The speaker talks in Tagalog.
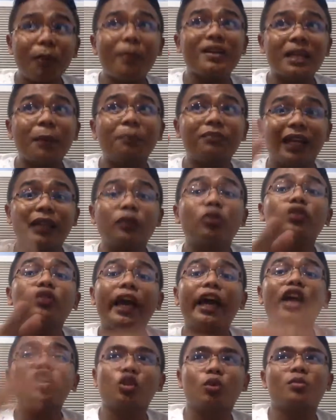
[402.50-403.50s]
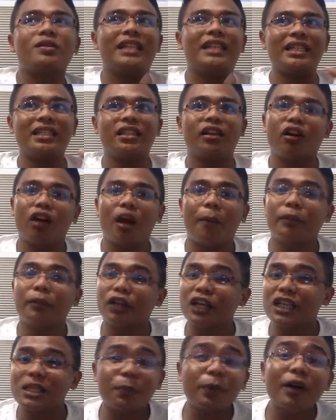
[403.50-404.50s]
mamasabtan kung na i-resume 60
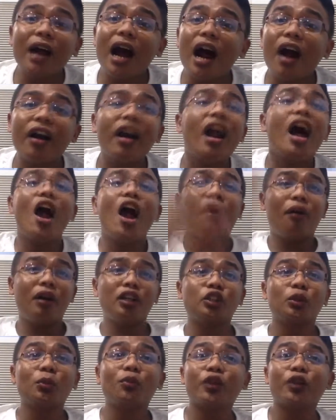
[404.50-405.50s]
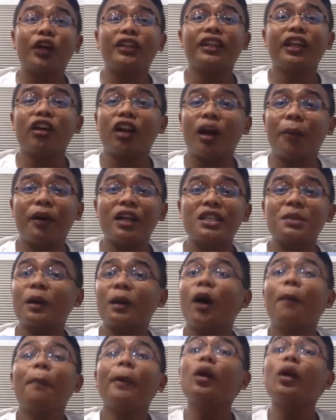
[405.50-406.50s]
kilometers per hour, resume 30 kilometers per hour,